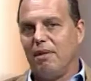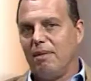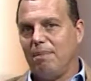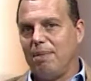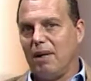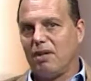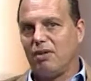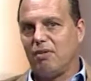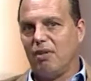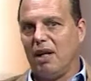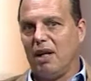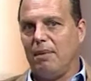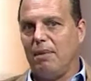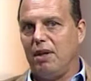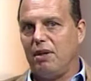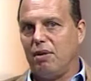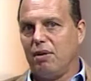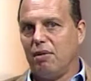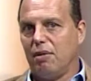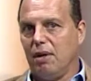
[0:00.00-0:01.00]

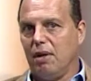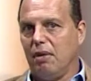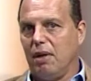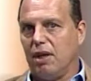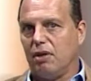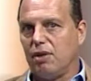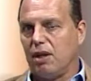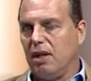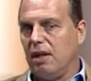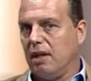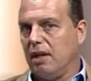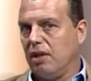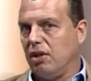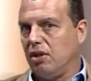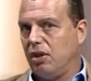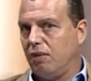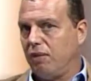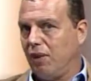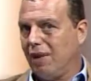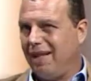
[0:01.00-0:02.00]
particularmente, eu, eu acho que a
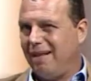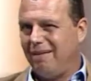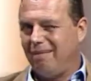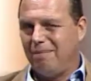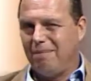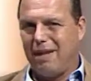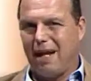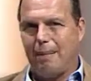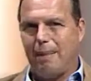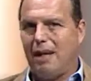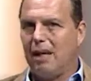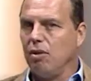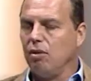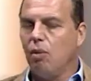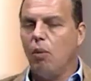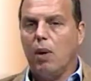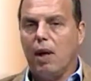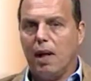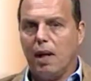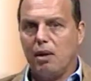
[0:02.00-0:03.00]
gente foi trabalhando
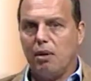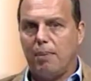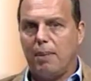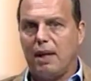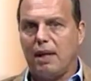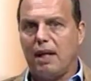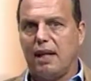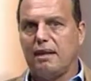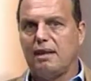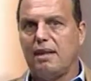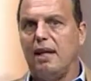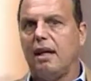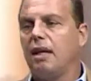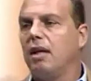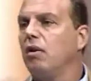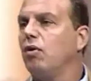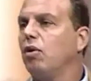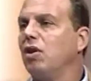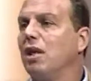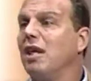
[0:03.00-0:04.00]
um ano para trazer
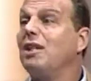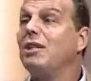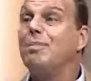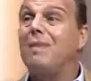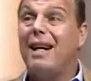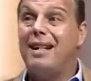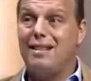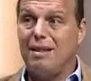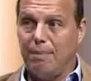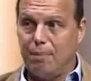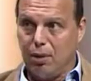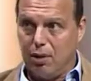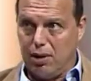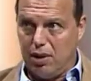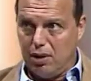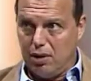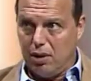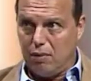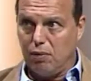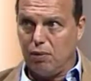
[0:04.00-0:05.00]
aqui o que tem de mais
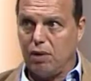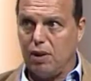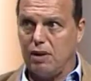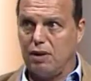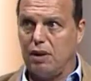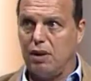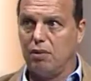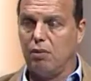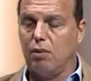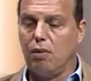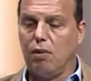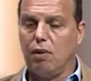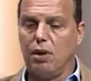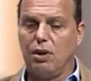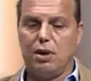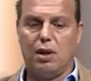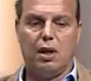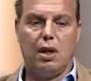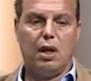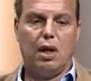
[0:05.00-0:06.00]
importante acontecendo
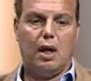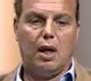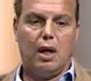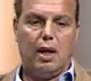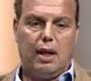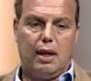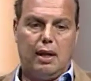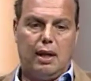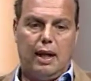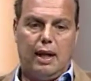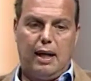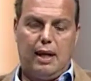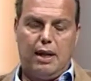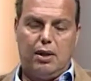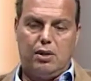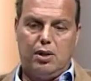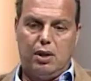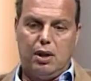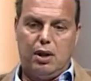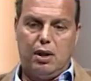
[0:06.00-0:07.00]
hoje na área
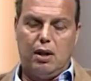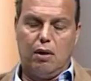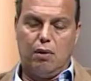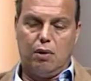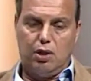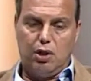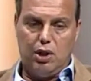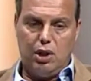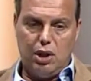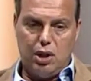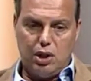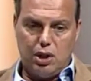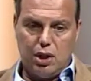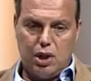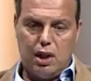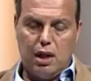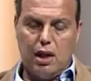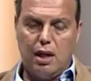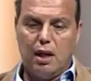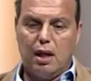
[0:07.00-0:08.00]
de
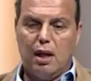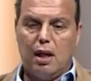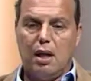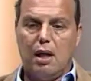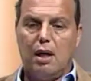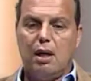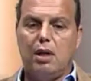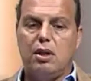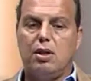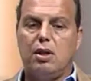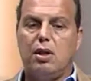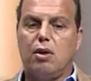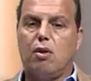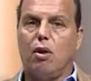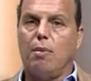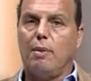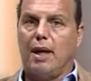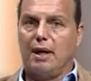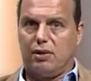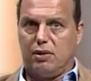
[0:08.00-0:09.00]
logística e de
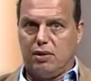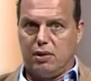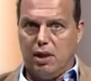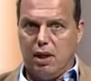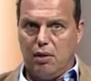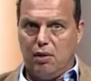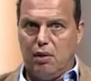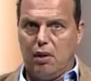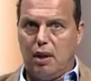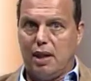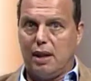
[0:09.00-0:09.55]
comércio exterior.